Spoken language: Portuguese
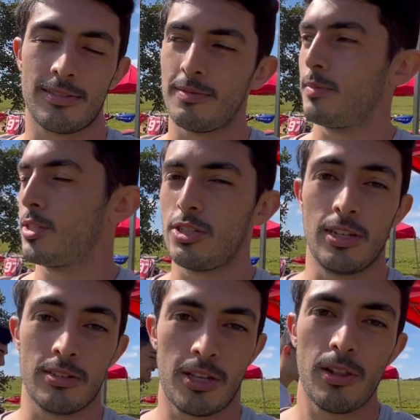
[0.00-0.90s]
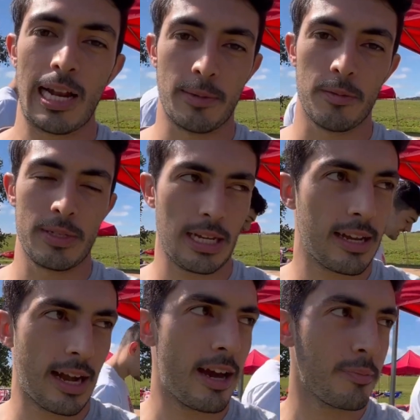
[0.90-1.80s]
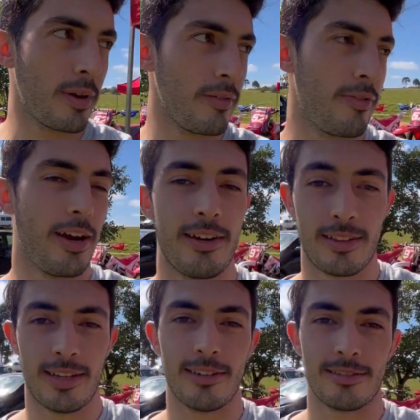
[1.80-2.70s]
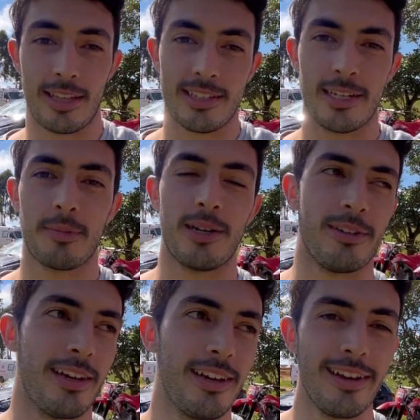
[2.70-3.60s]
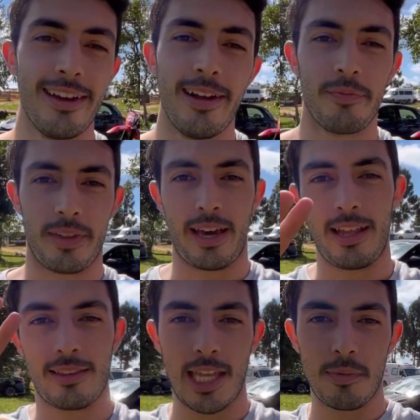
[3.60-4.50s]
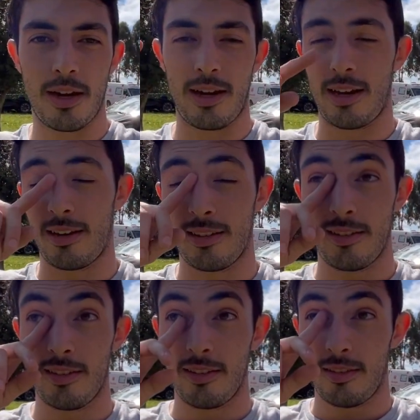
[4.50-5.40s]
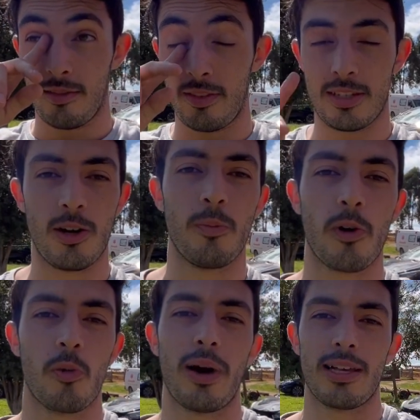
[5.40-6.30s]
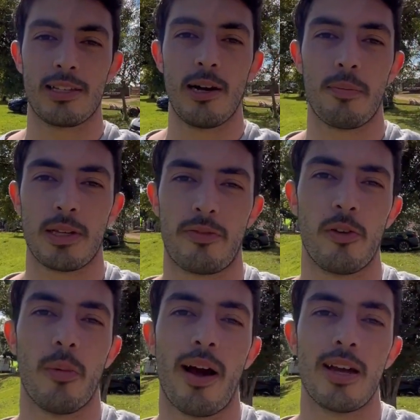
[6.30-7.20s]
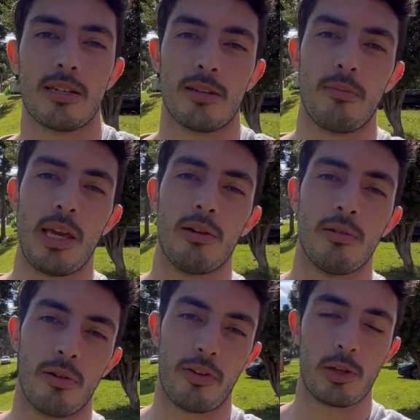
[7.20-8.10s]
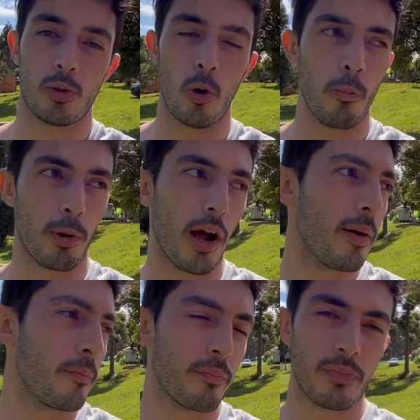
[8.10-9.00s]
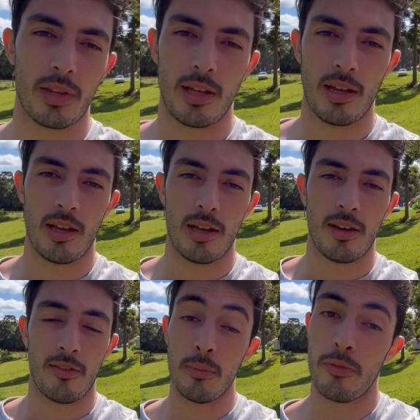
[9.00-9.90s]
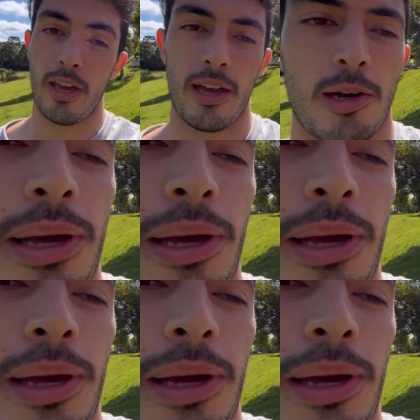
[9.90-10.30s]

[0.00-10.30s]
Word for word: Mentira, um celular mesmo, mas é caro pra inferno, então tem que ser bom, né? Aí ele tem uma visão um pouco mais ampla da filmagem, meio um efeito GoPro. Vamos ver como